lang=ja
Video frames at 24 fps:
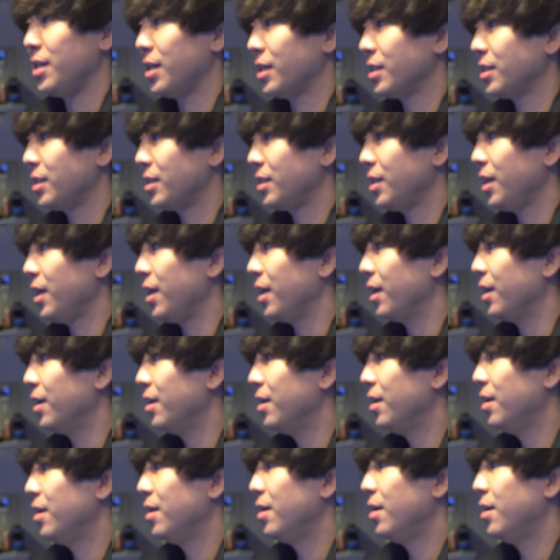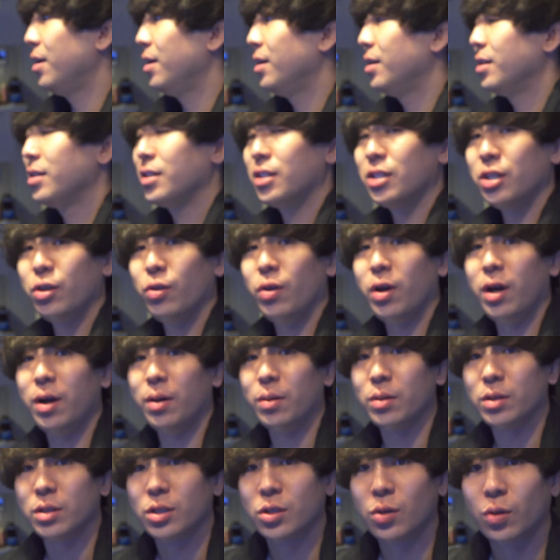冷やして次
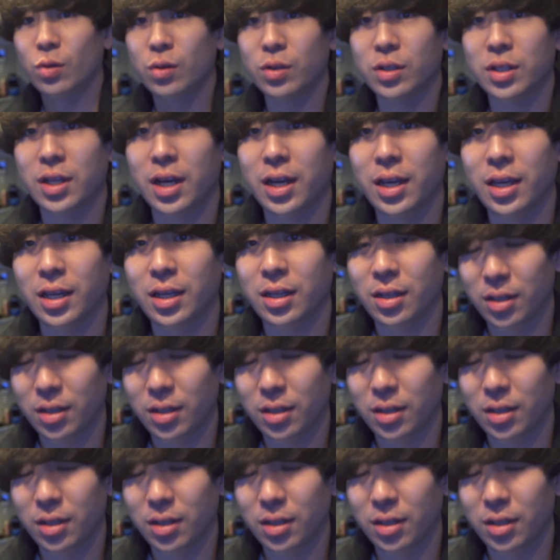は食材